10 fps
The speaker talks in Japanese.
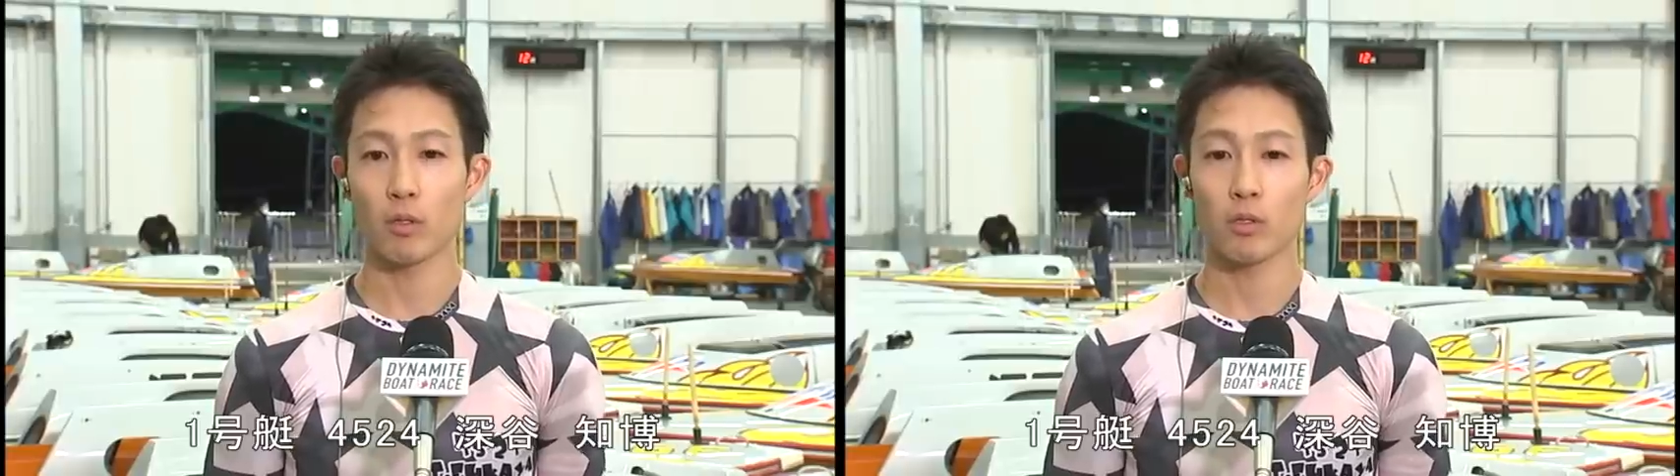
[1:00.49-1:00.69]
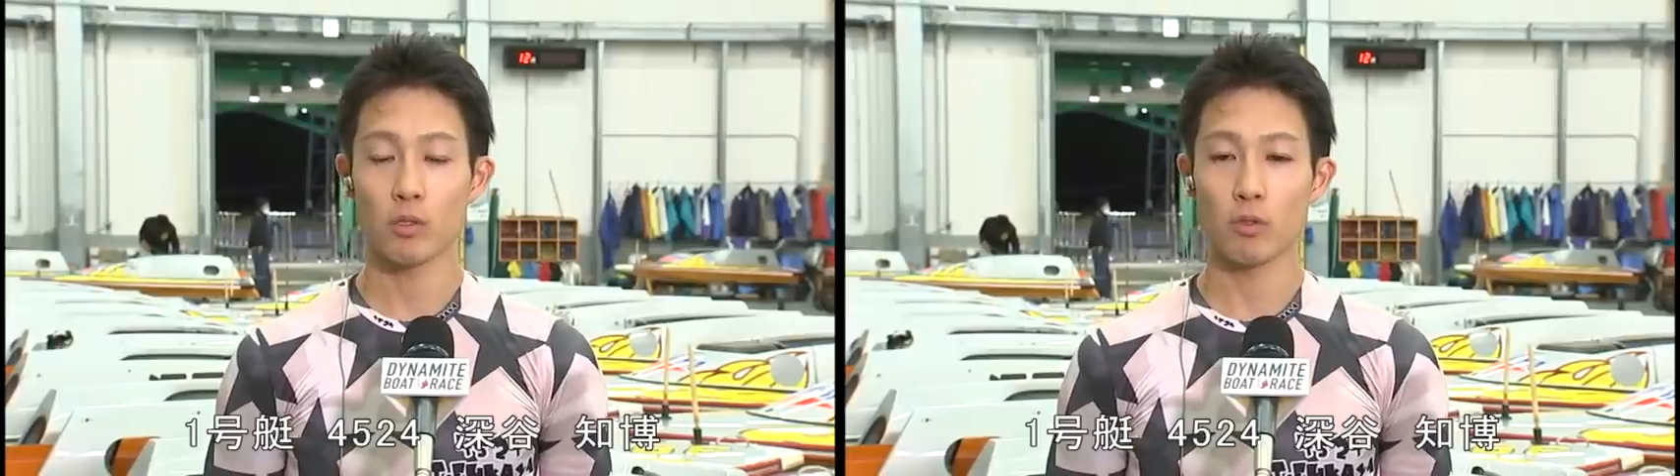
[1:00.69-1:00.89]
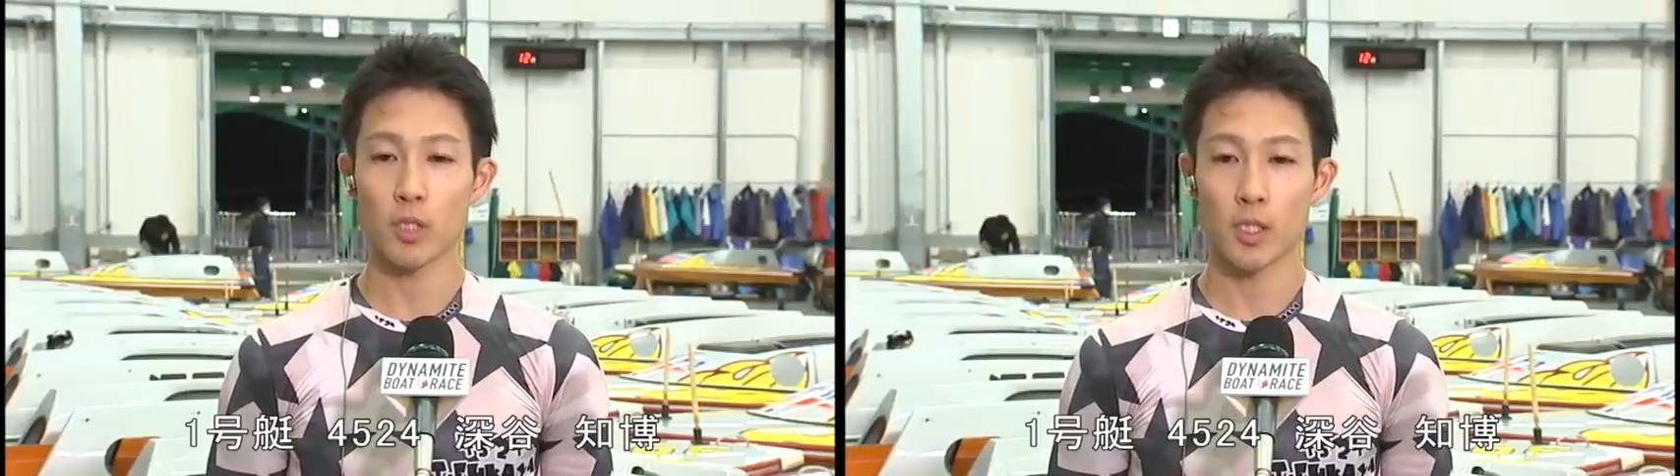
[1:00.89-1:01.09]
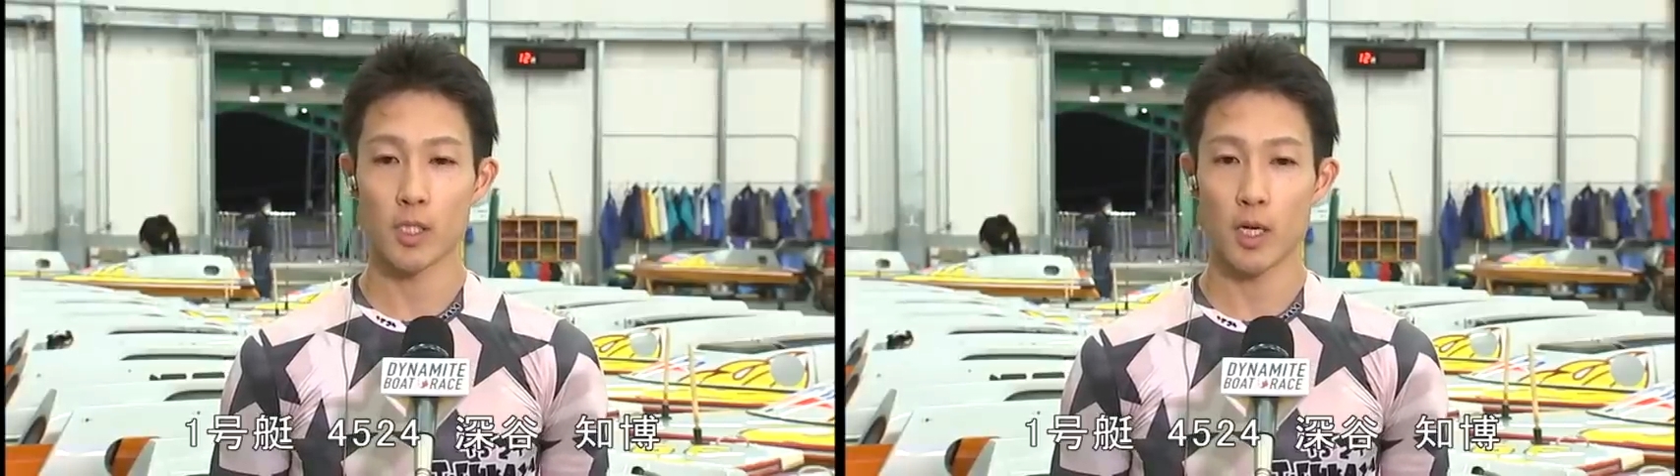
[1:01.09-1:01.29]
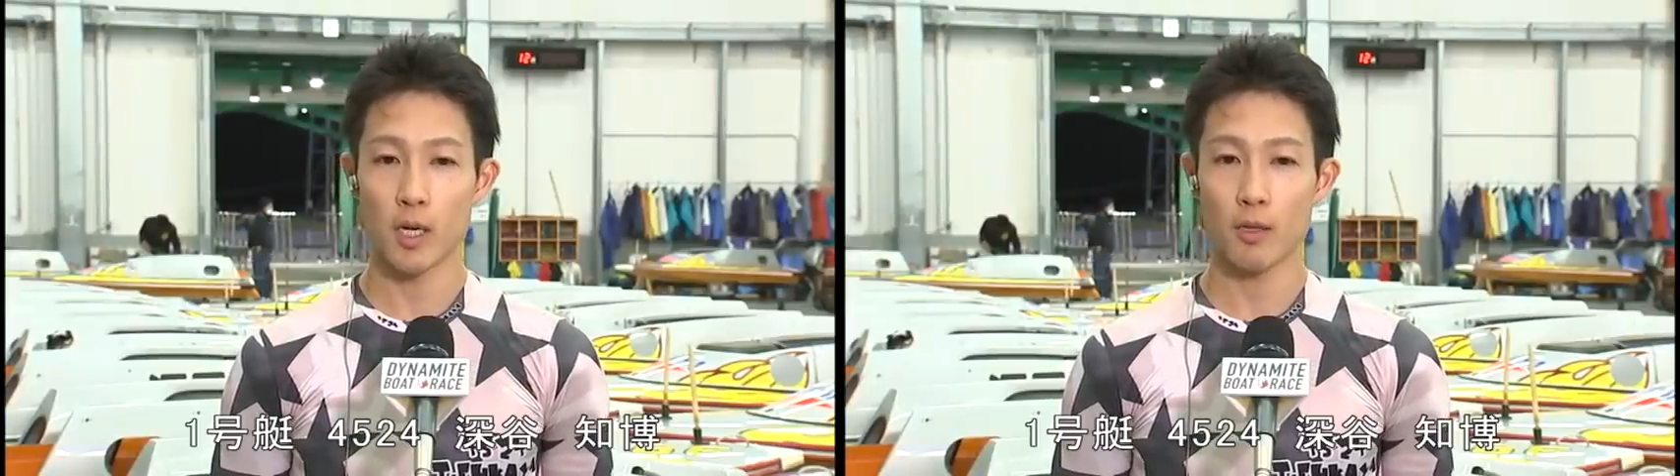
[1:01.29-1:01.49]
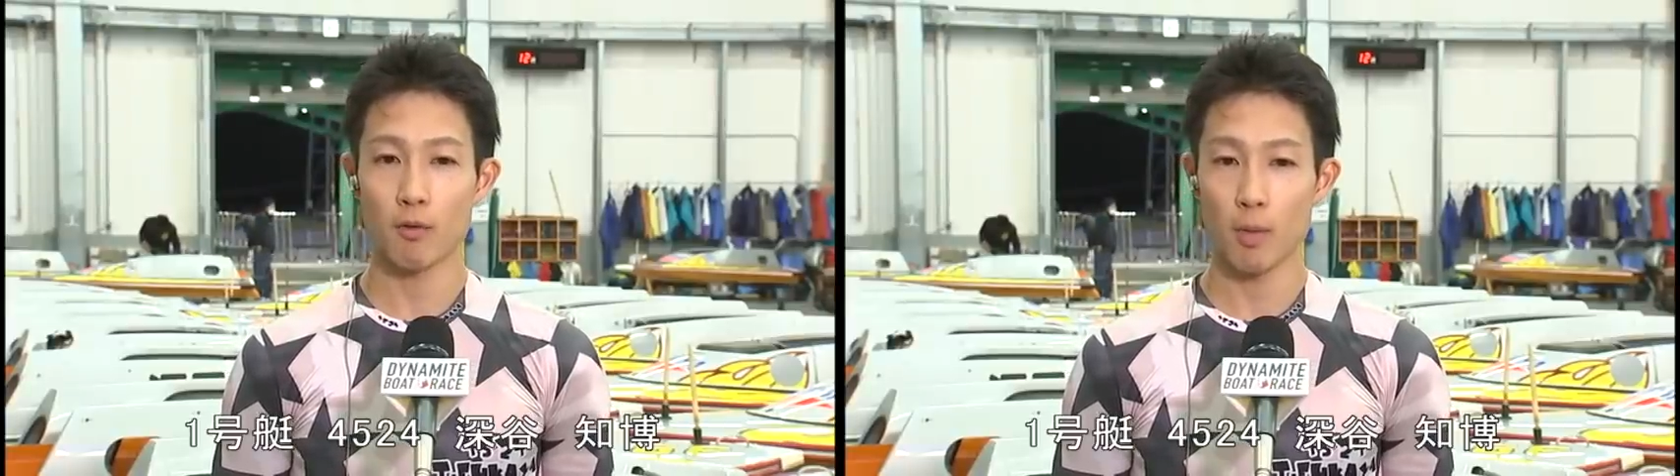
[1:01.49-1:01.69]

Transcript: う調整しながら乗